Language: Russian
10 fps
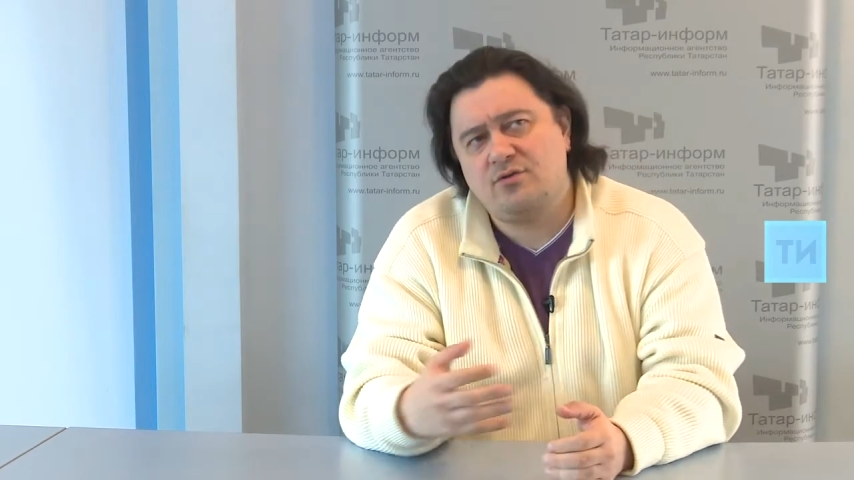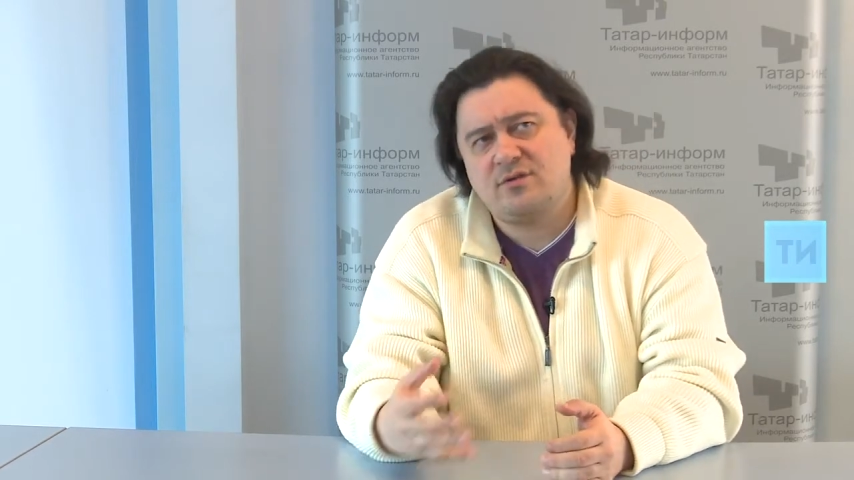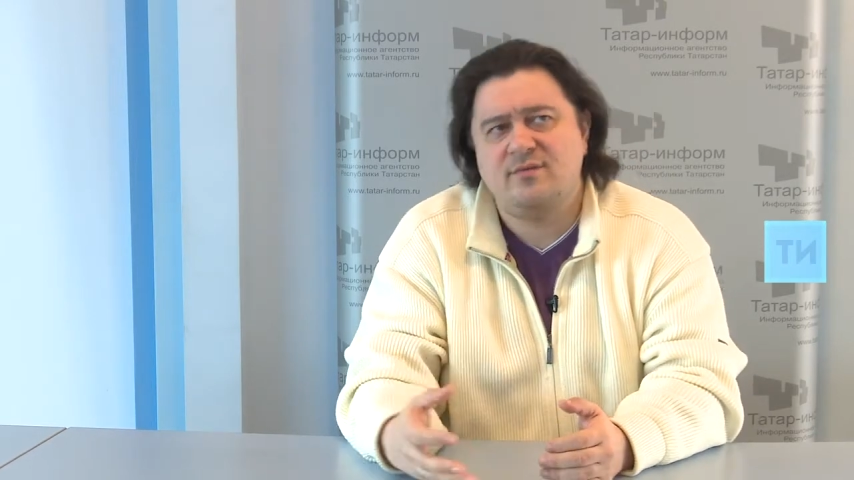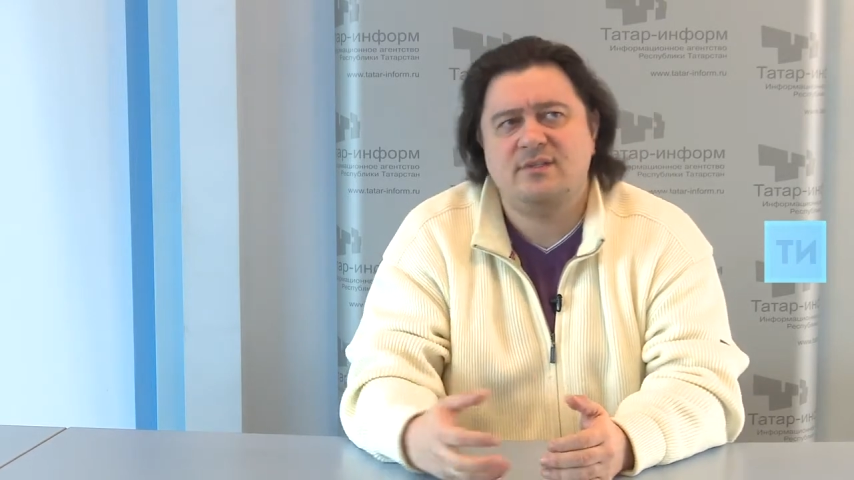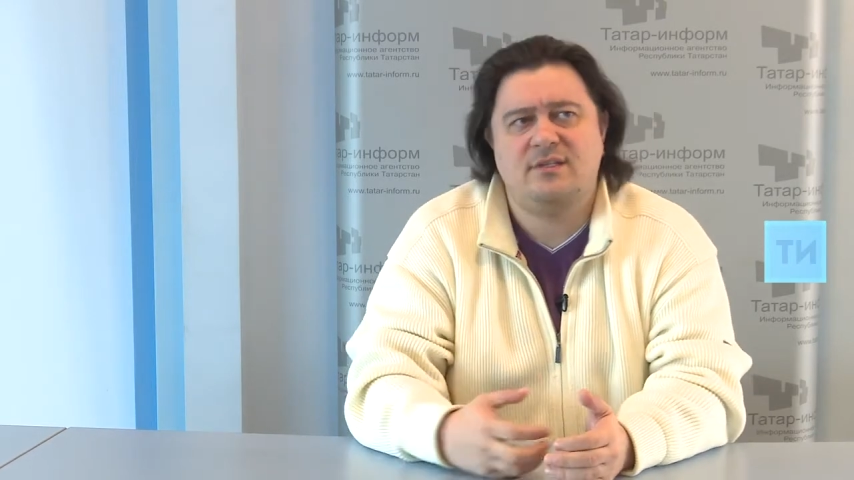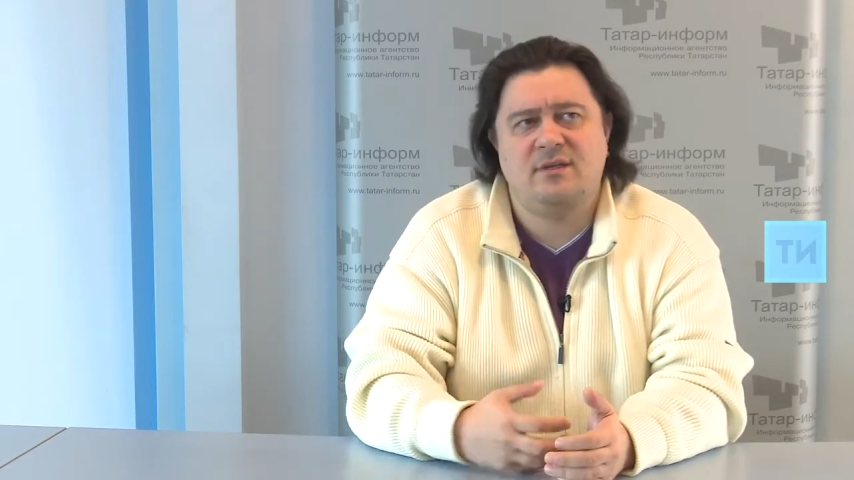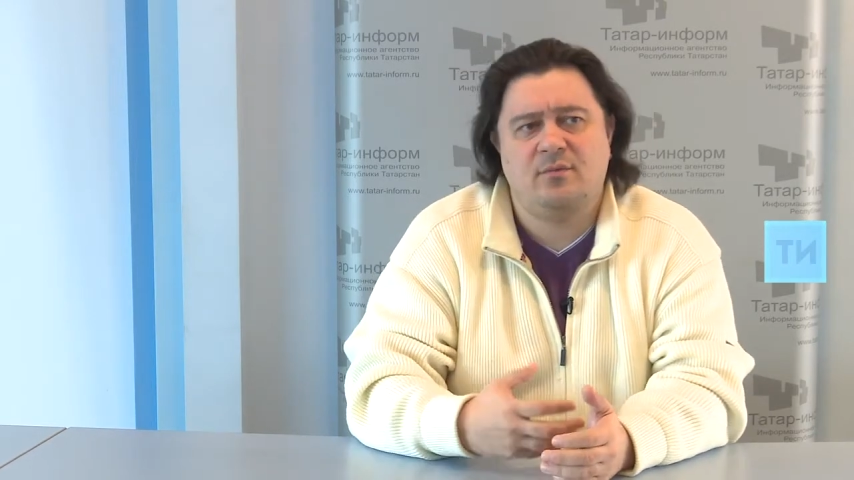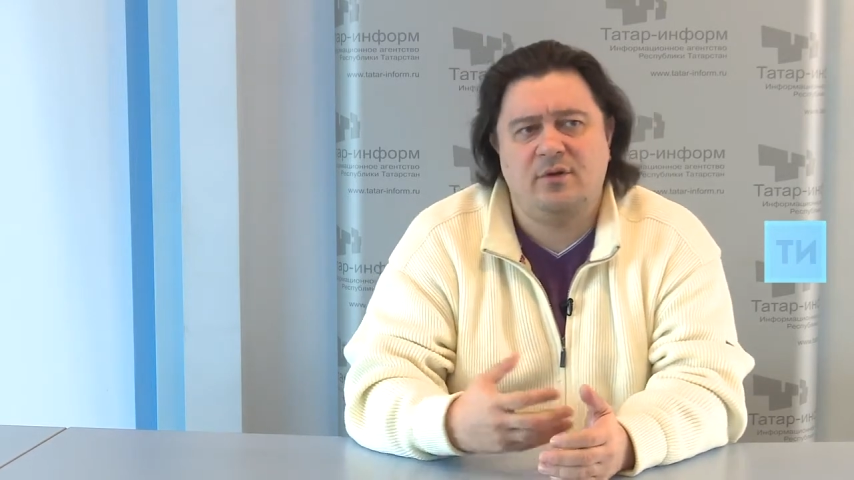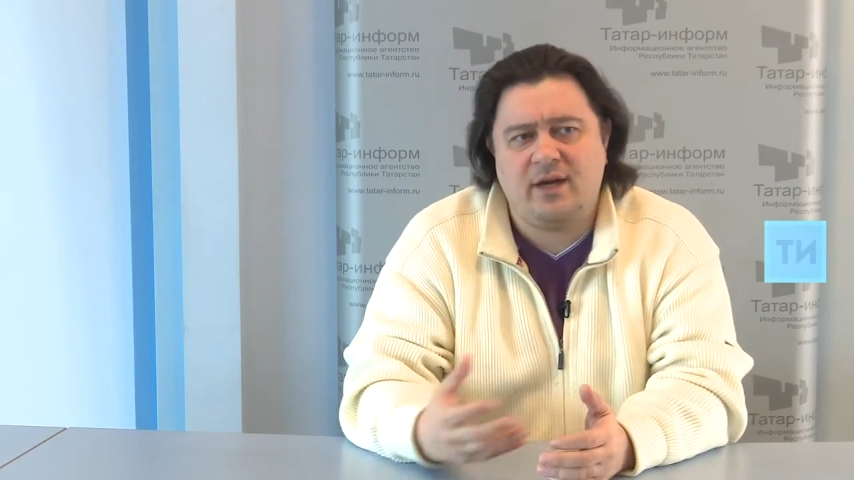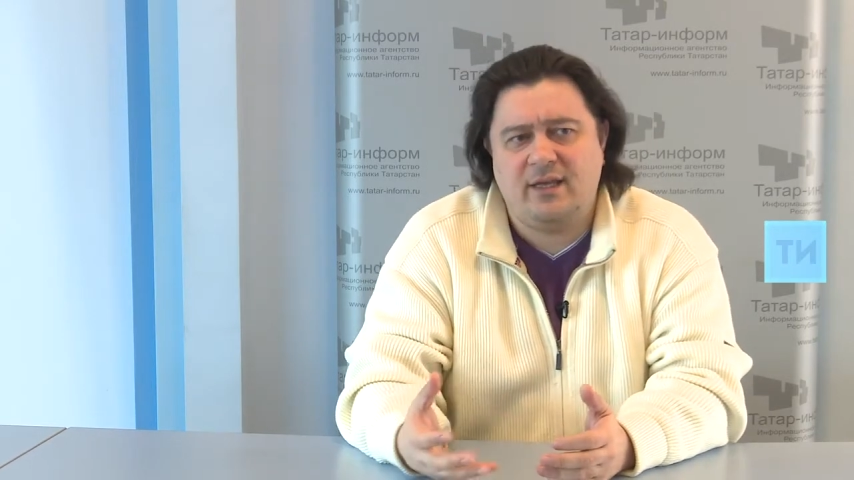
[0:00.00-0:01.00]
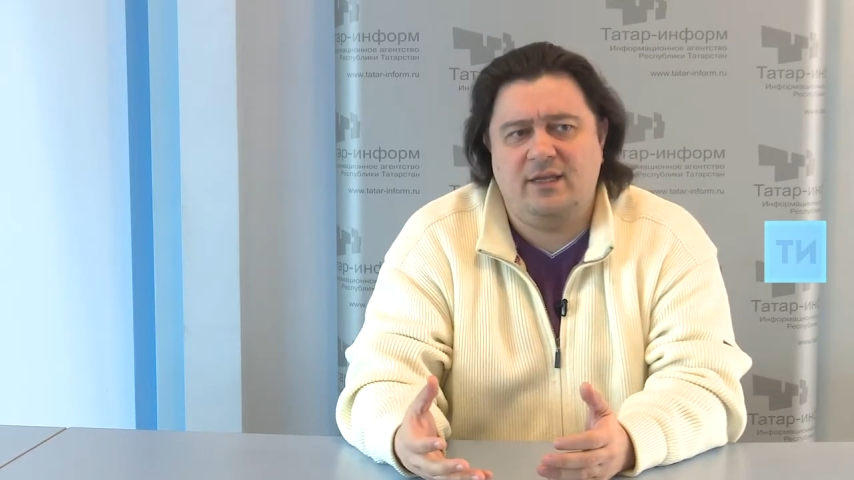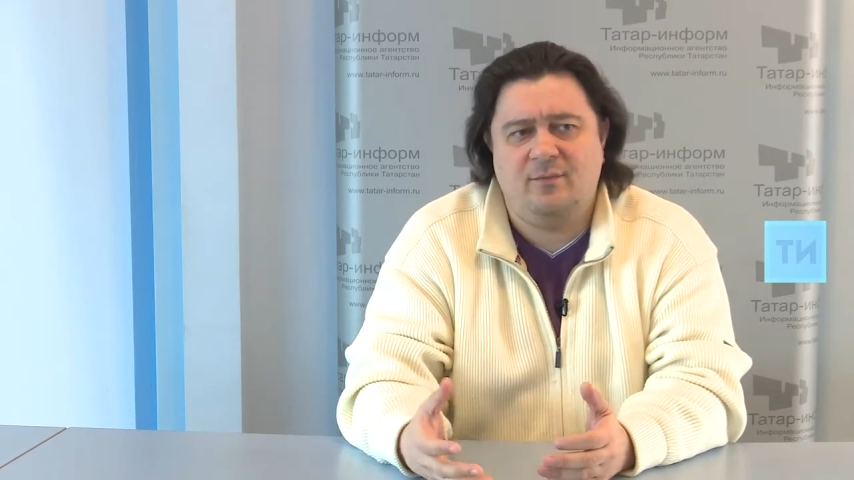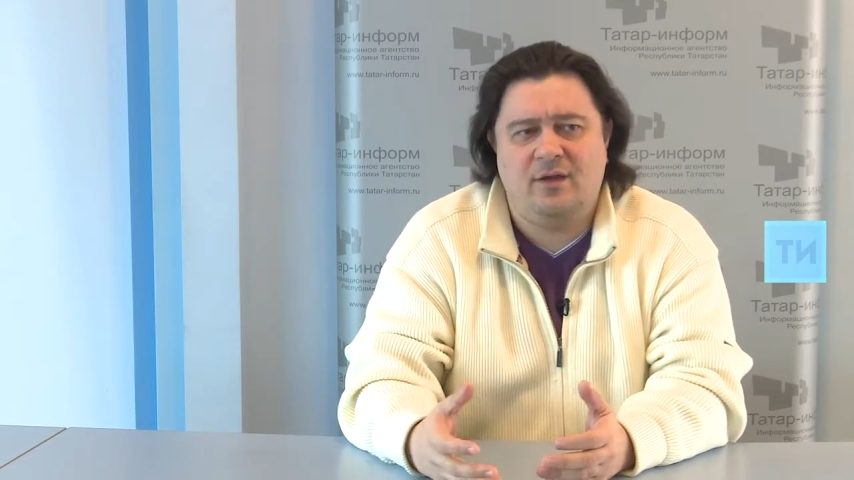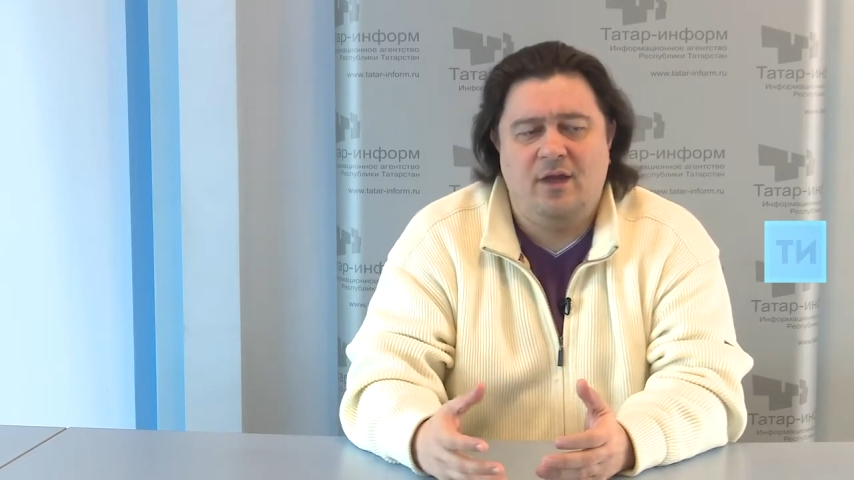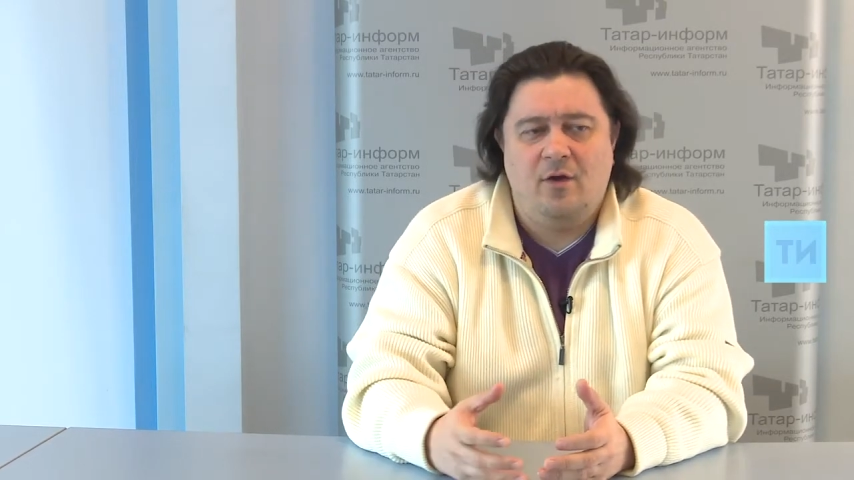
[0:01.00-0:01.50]
чувствительный, более
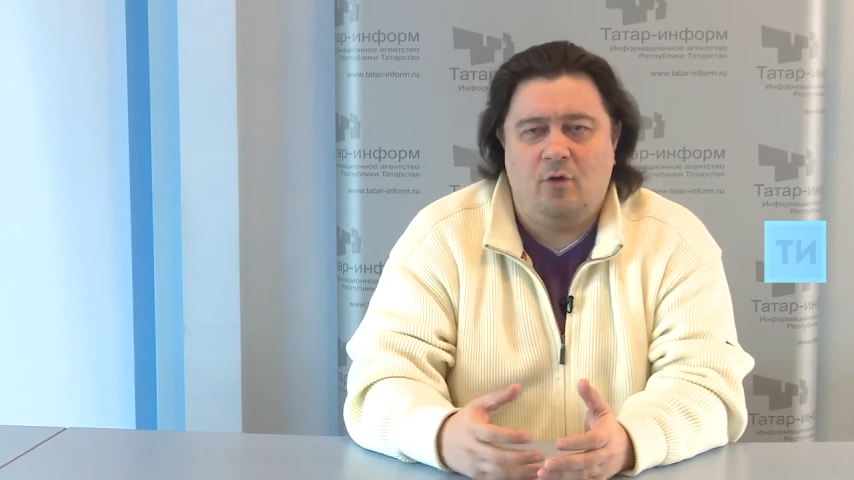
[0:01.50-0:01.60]
ранимый.